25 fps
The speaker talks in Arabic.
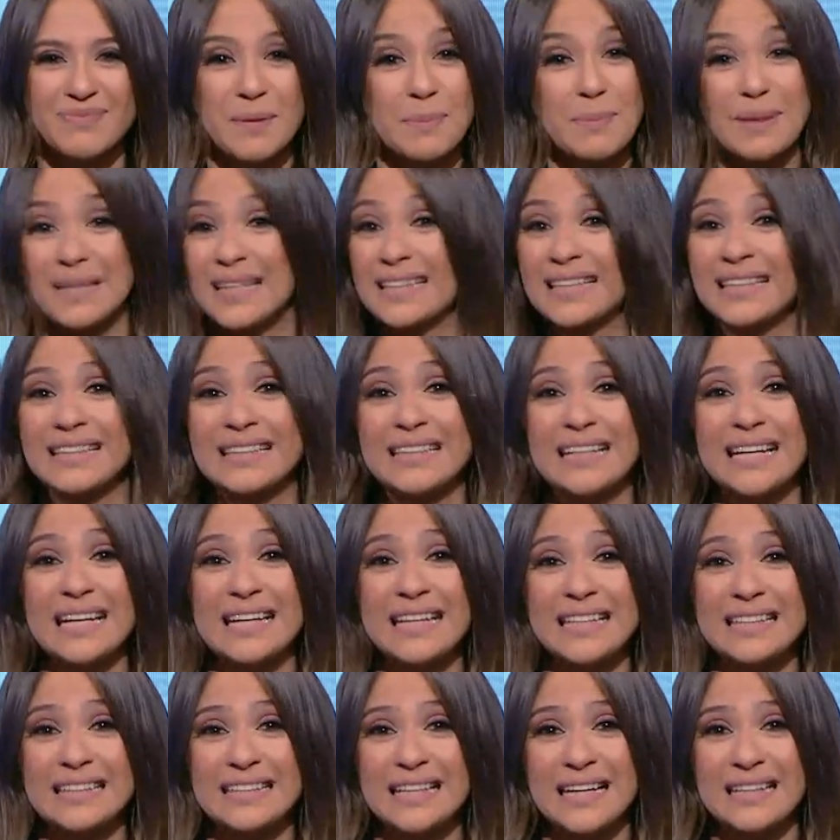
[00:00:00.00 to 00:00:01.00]
بنات كتيرة
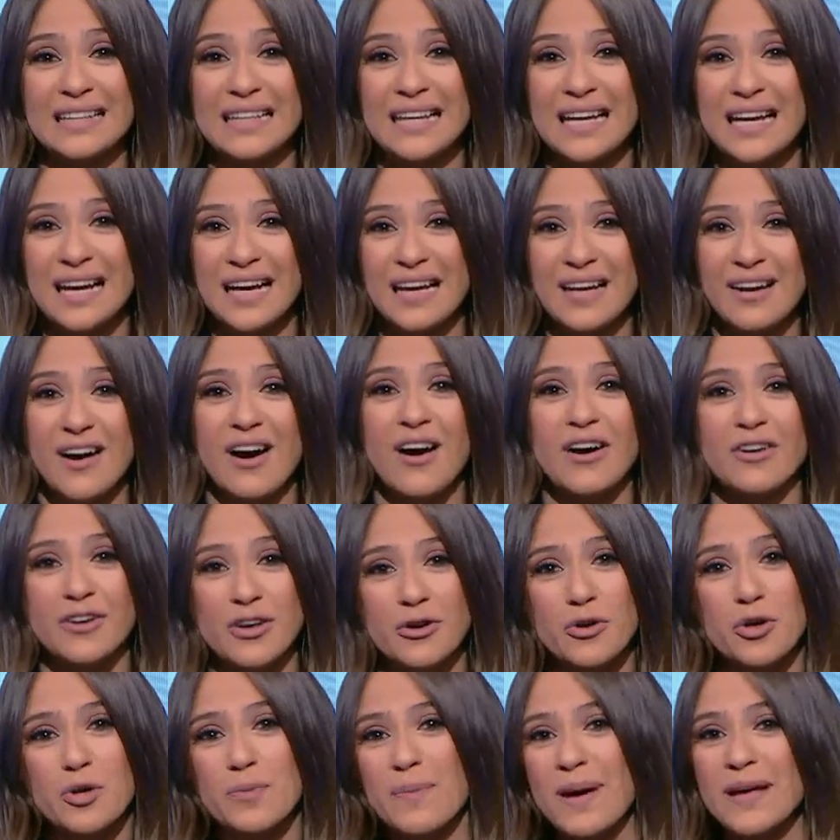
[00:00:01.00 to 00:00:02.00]
جدا اللي
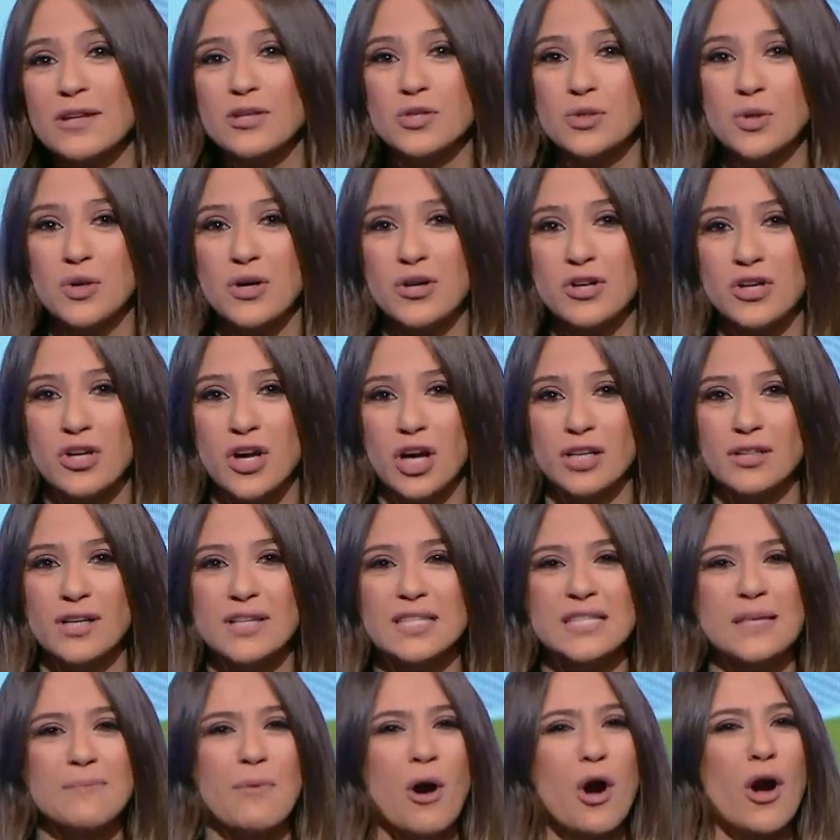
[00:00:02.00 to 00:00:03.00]
قرروا يمارسوا الرياضة
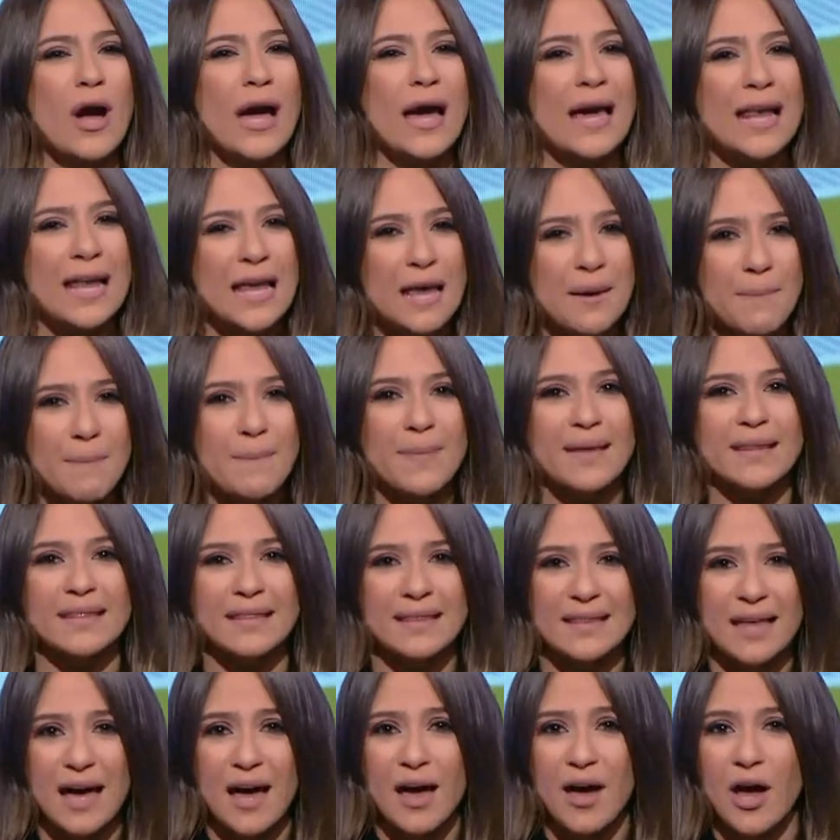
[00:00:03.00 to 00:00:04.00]
سمعوا كلام من
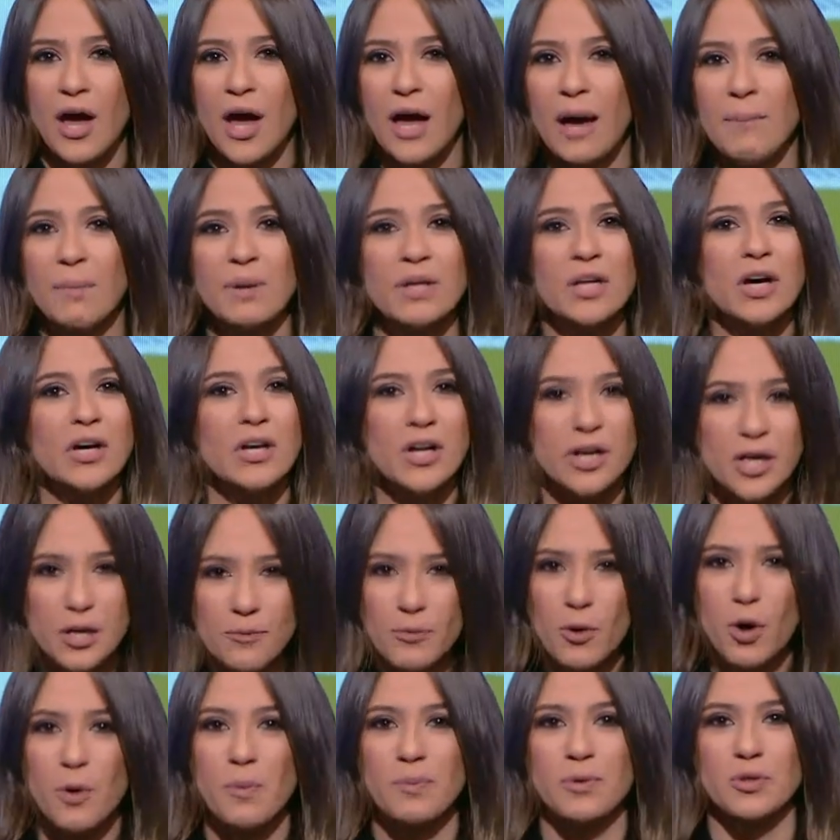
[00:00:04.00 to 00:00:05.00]
ده من
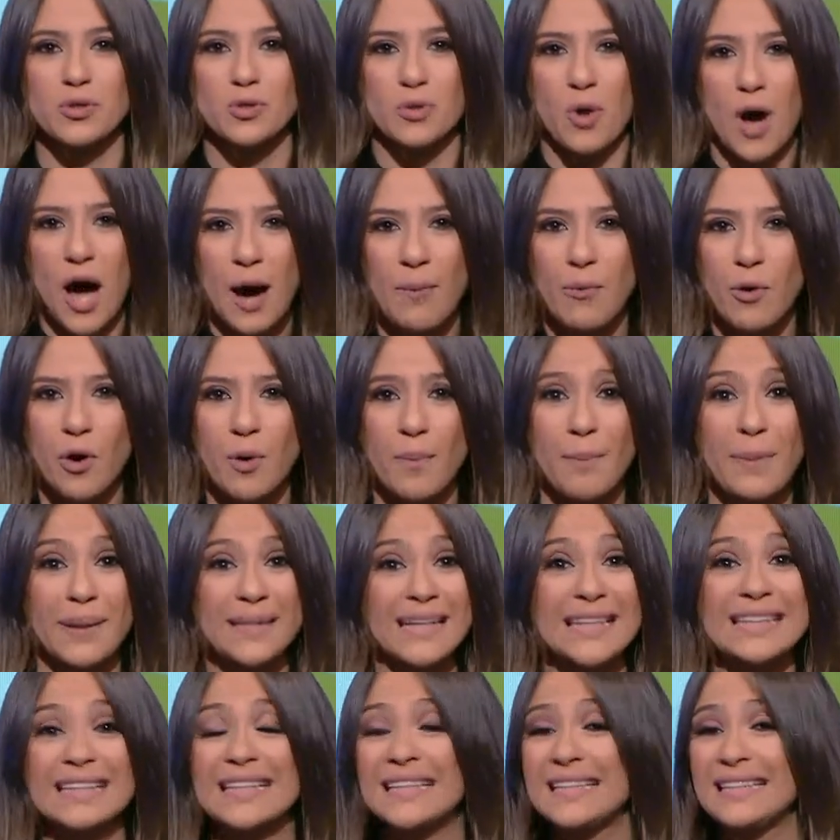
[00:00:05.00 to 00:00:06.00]
قرايبهم من صحابهم
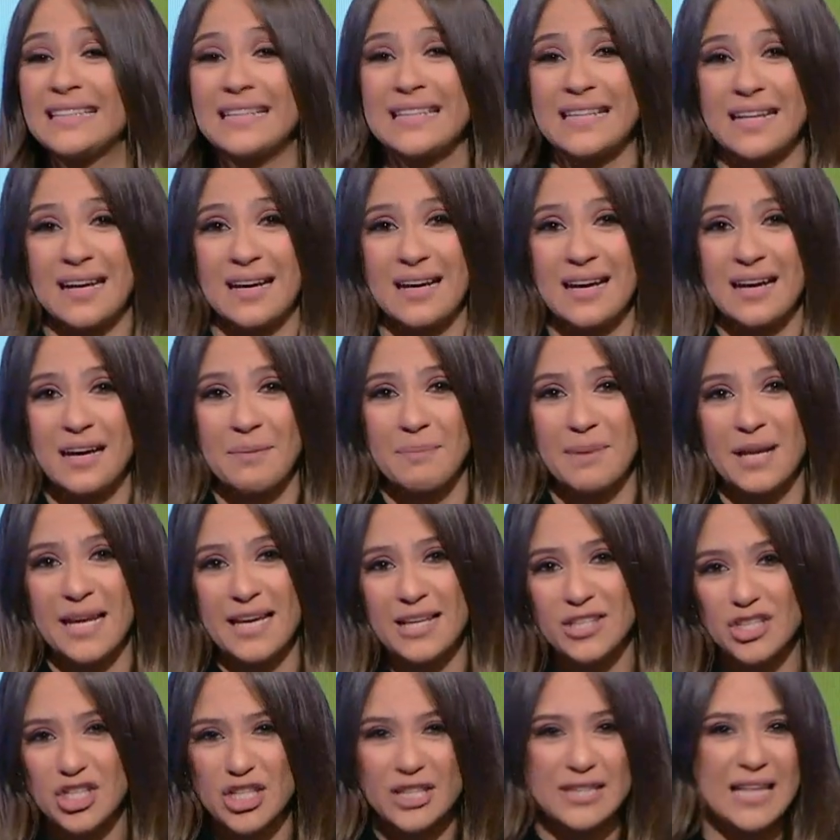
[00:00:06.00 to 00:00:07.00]
بنات كتيرة كبيره ما
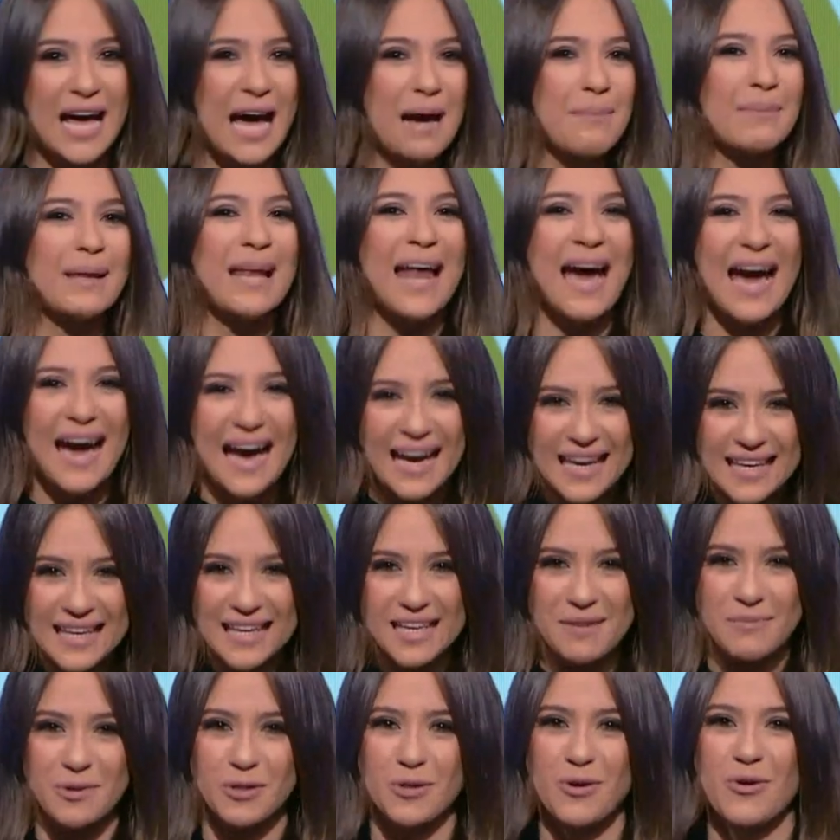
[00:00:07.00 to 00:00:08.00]
لقيتش الدعم
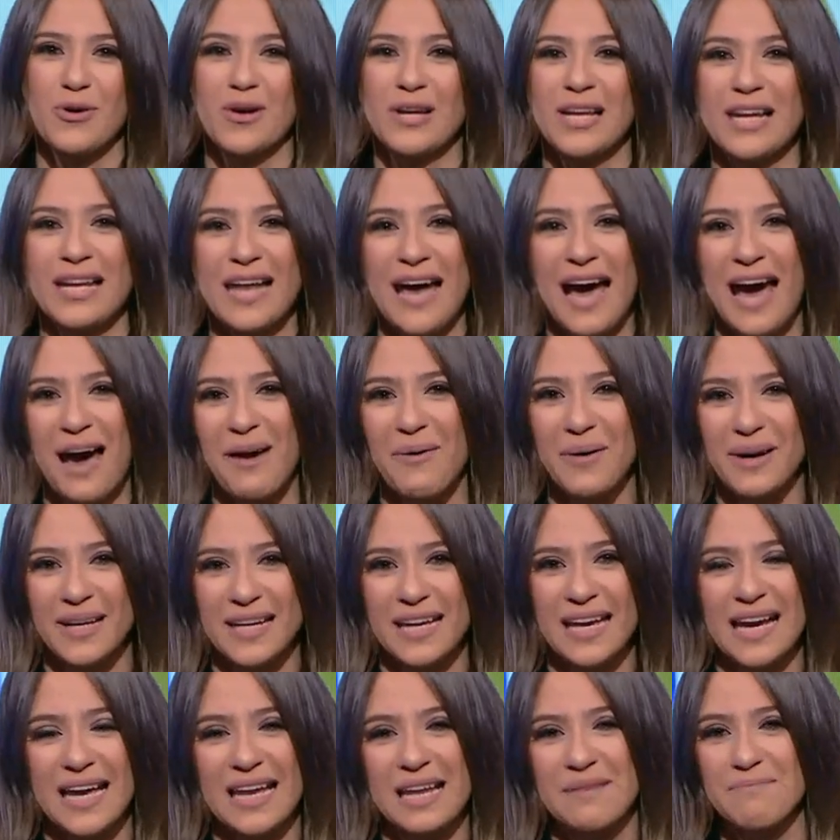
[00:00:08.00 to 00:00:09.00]
الحقيقي من كل اللي
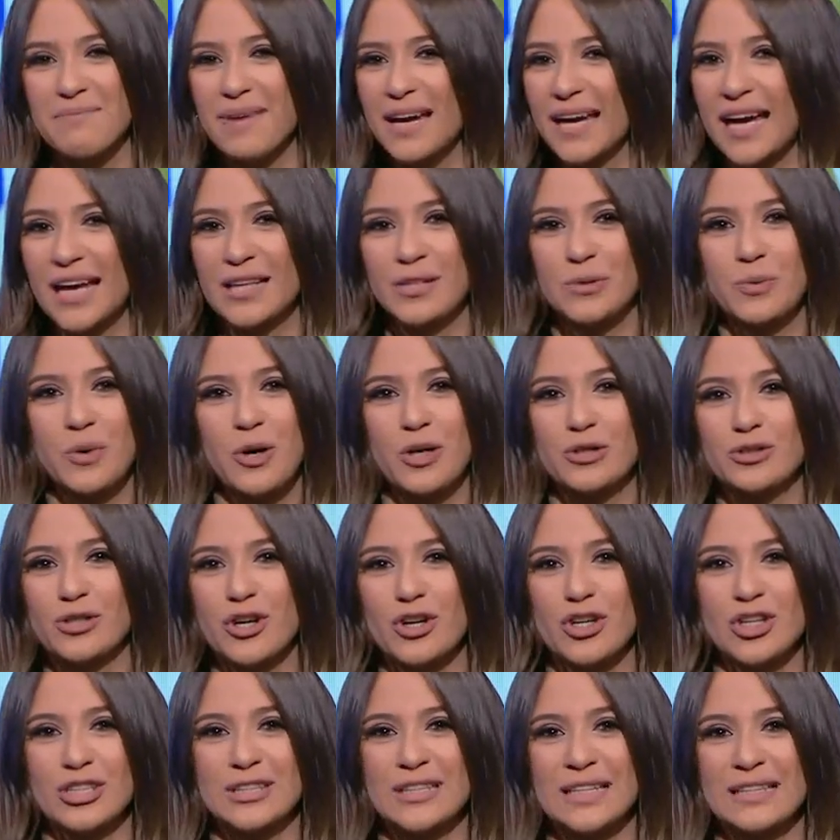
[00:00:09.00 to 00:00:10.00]
حواليها لما جت
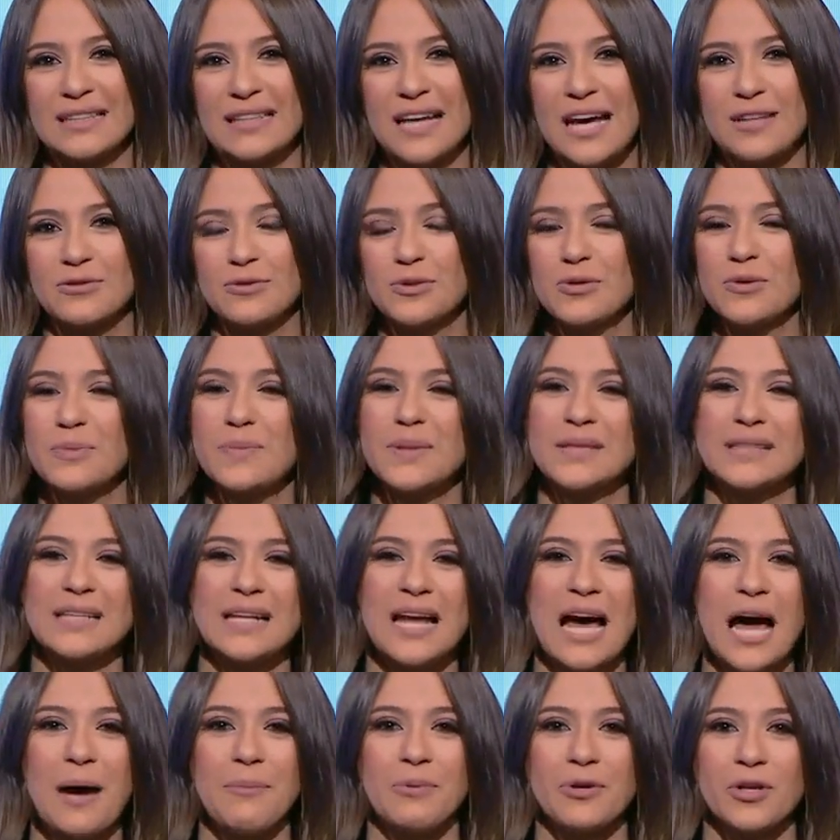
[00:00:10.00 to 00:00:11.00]
واختارت انها تكون
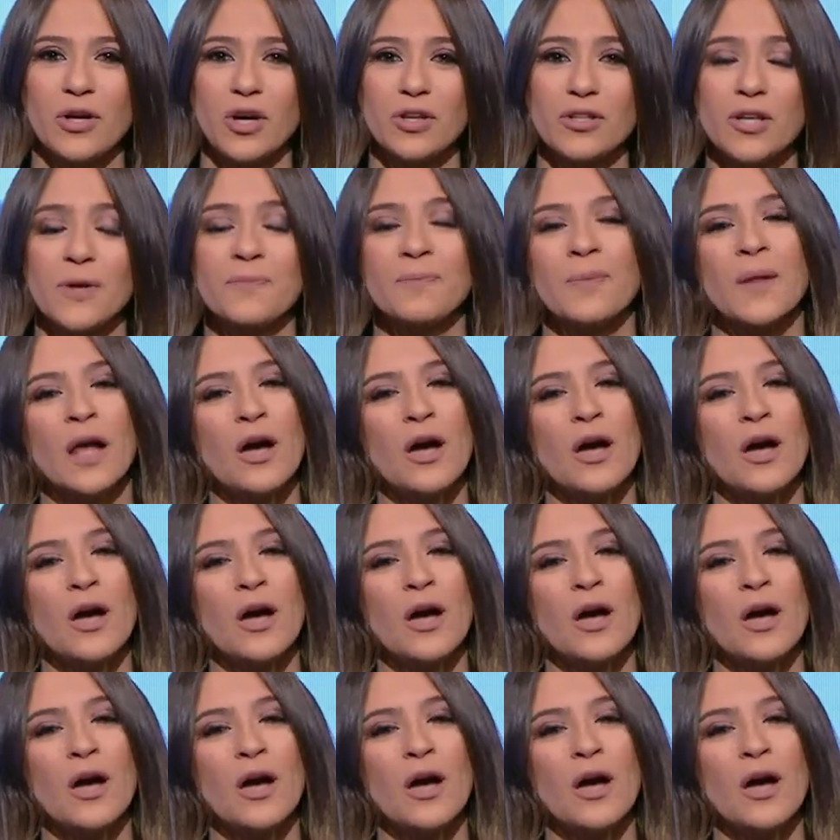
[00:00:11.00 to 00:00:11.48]
بتلعب رياضه